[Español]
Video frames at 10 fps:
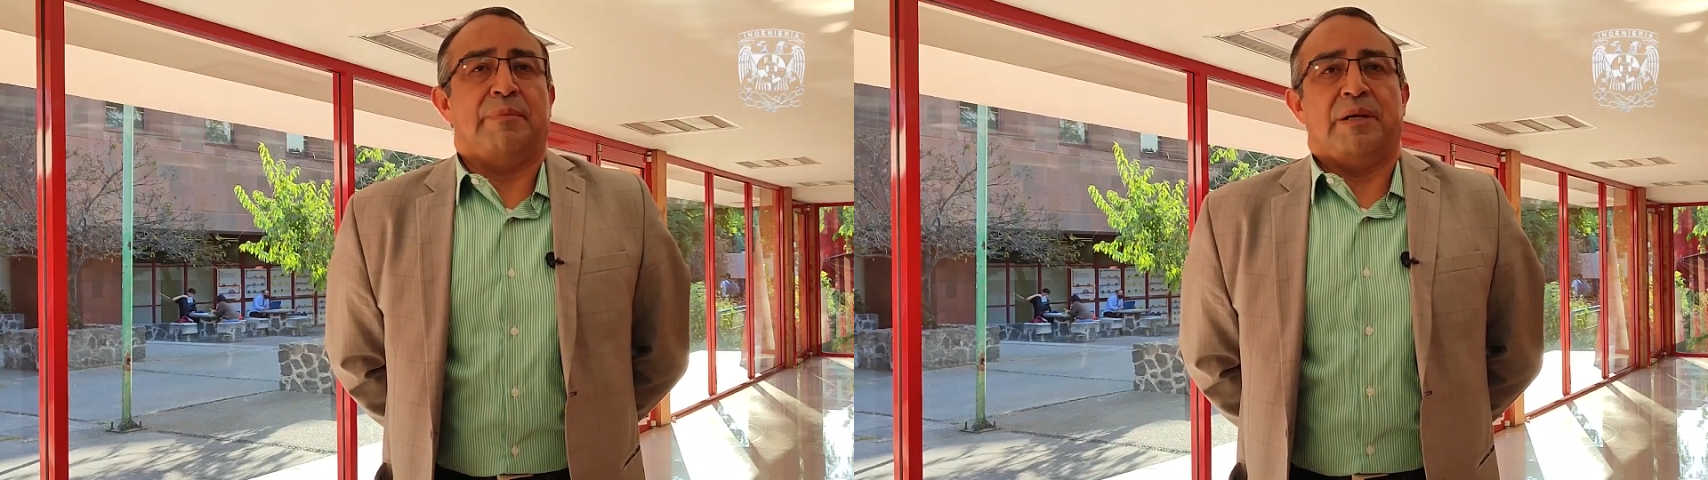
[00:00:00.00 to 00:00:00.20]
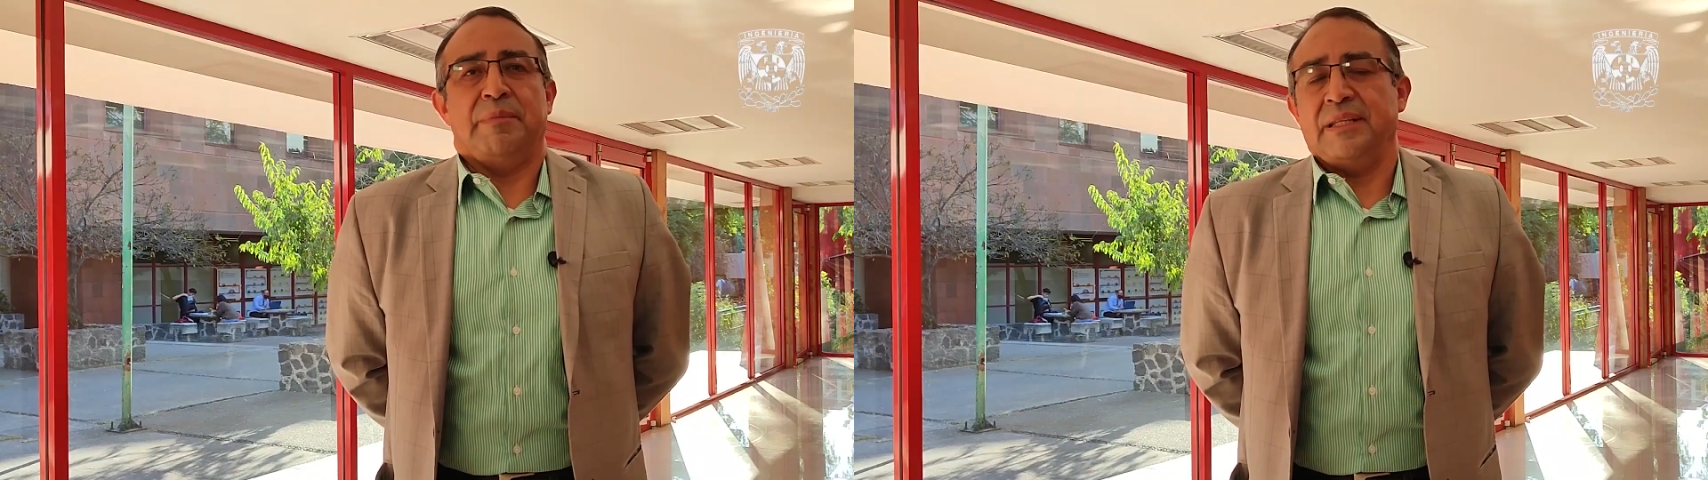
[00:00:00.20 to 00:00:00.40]

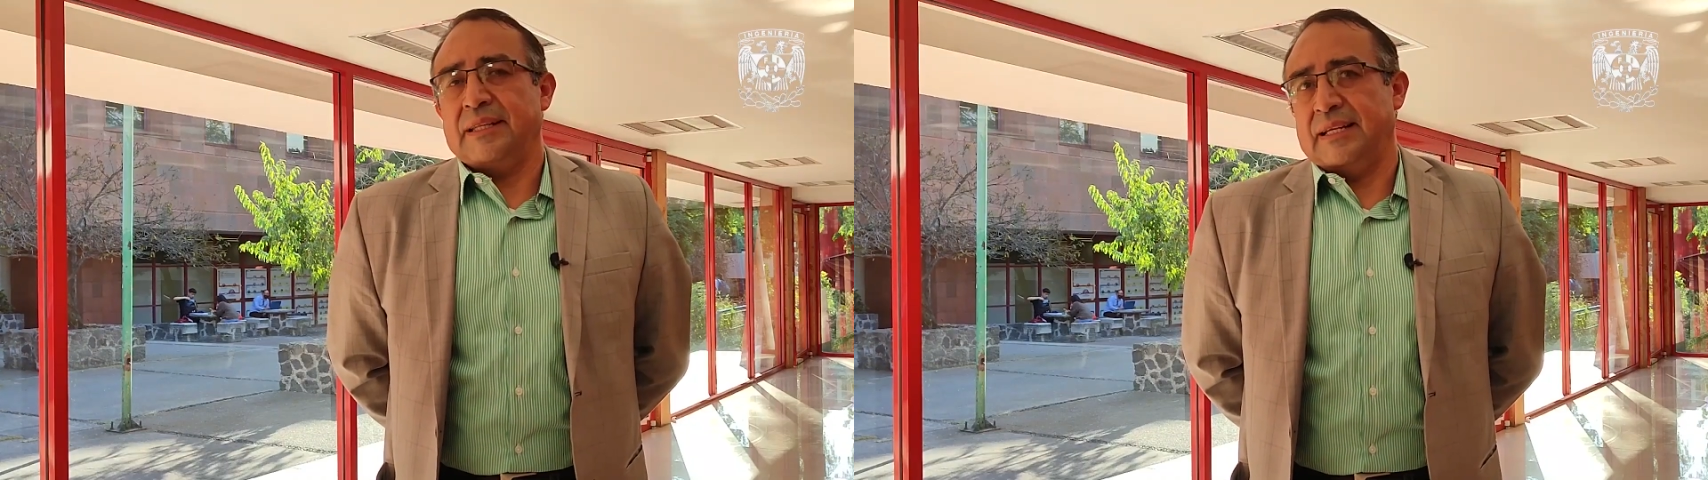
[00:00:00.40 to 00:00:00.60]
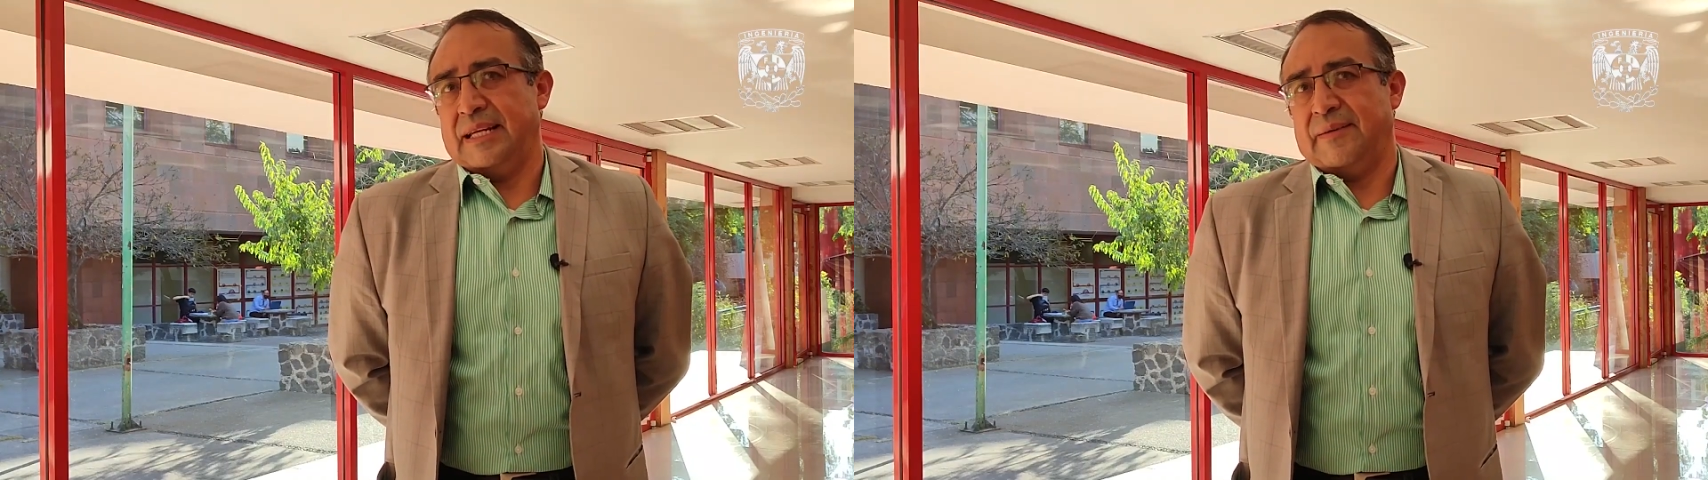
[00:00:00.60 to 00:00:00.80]

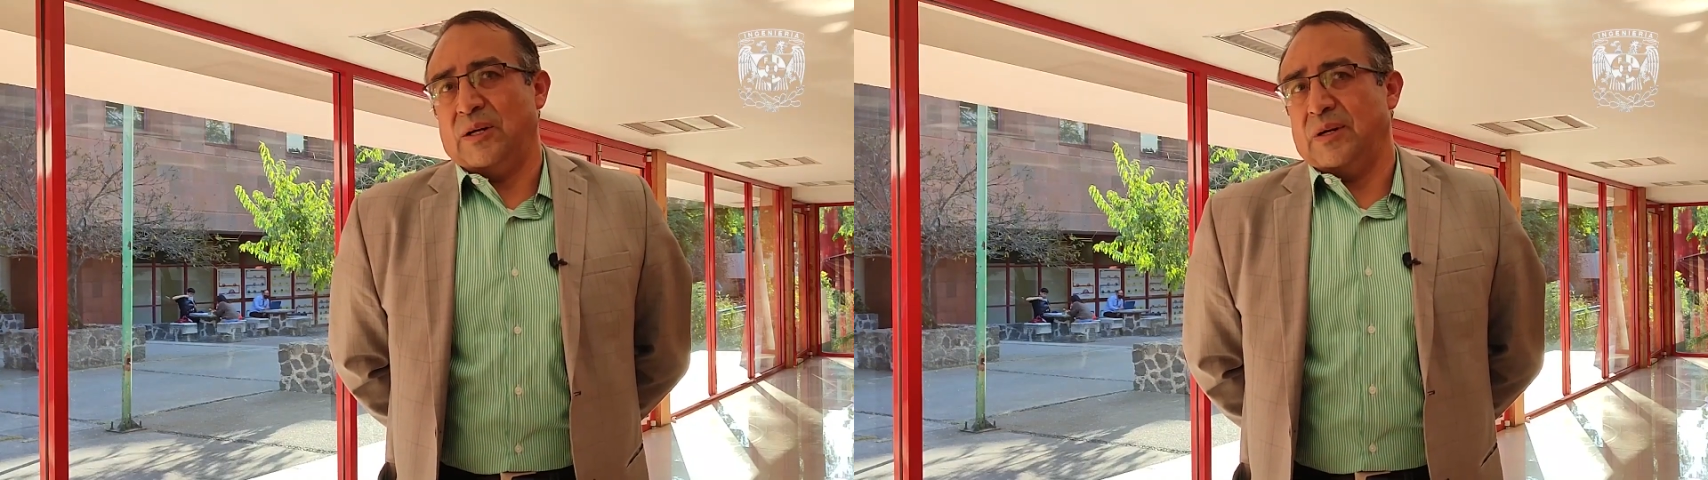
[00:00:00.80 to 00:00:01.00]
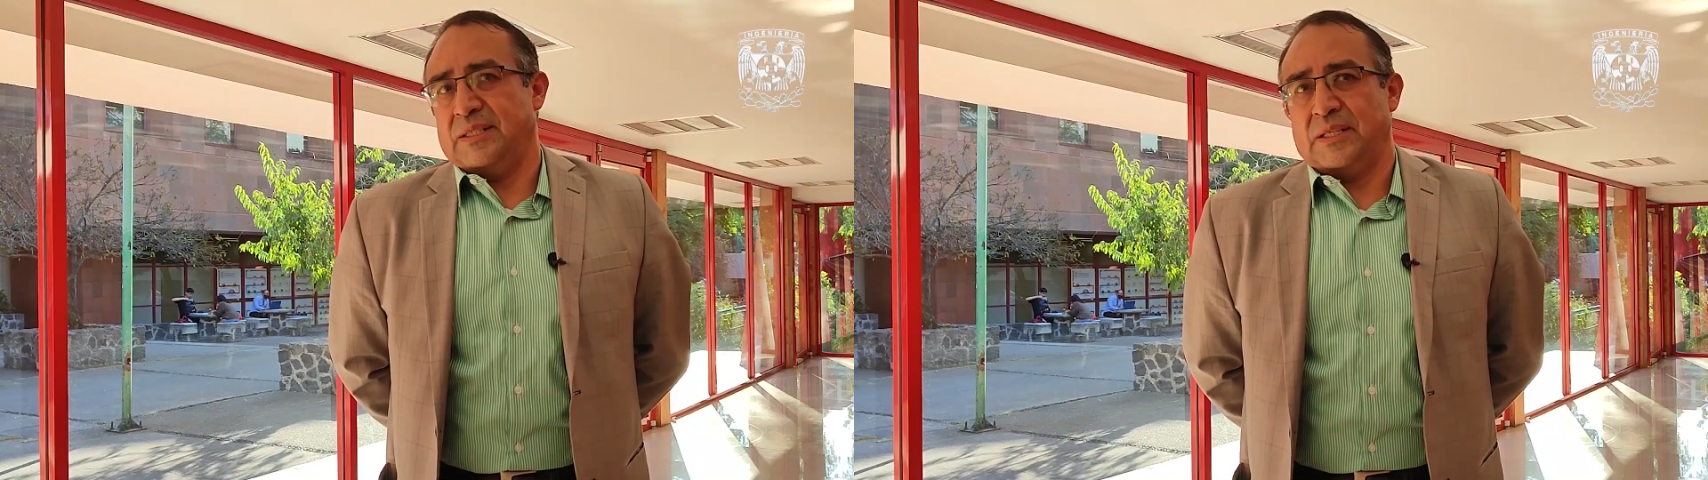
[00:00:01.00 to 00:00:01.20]
permiten la
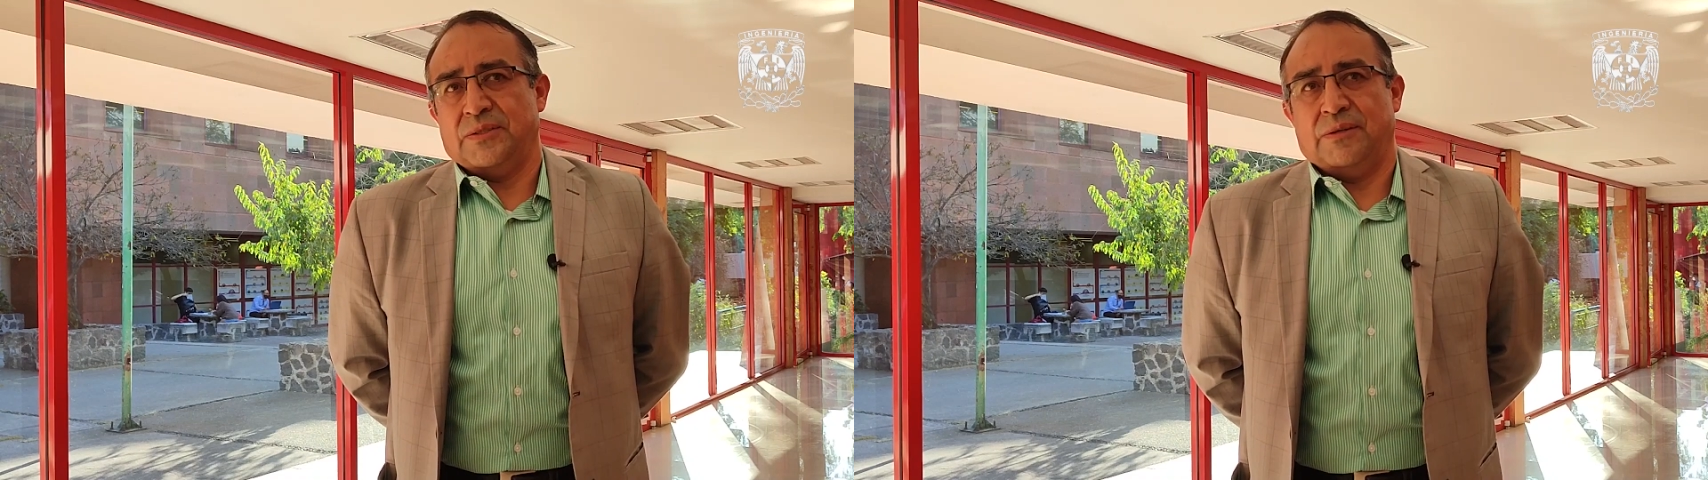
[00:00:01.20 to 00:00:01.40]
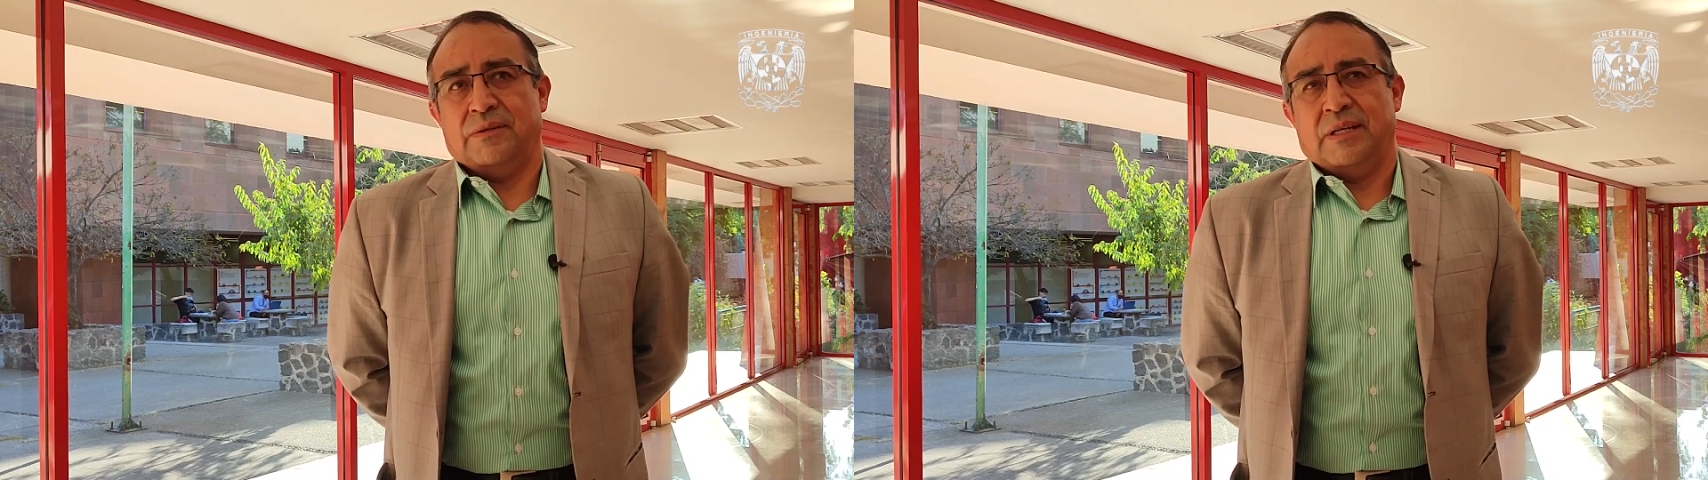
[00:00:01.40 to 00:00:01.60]

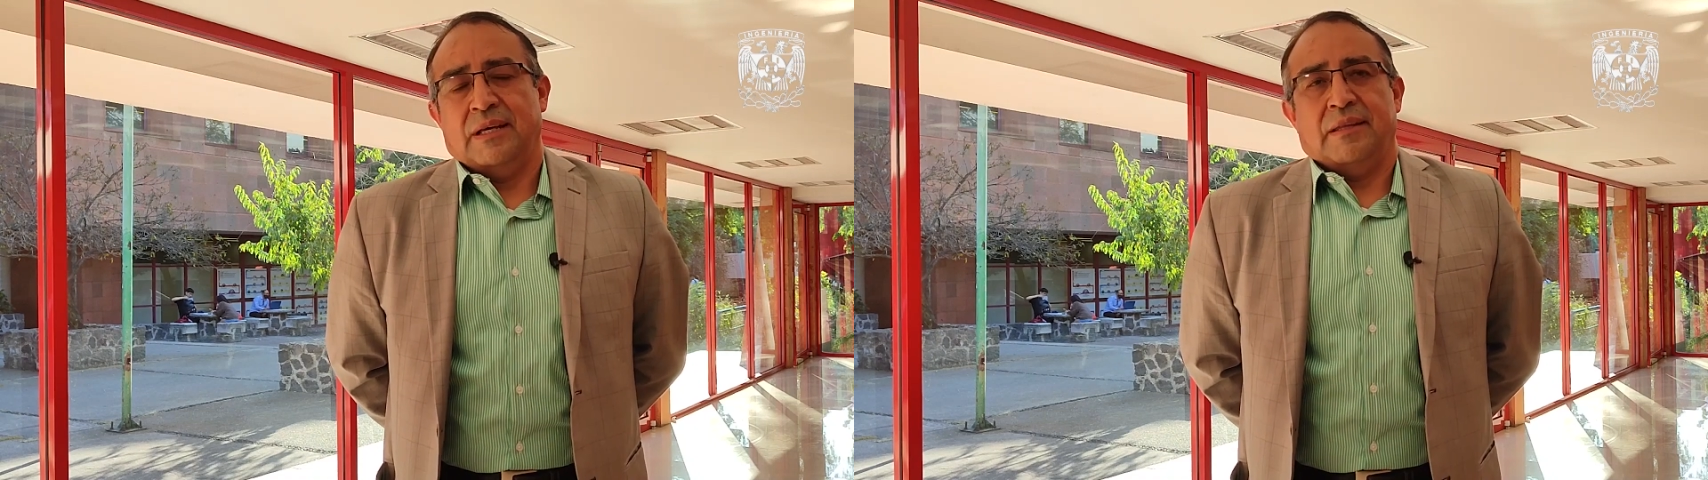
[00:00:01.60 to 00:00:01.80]
valorización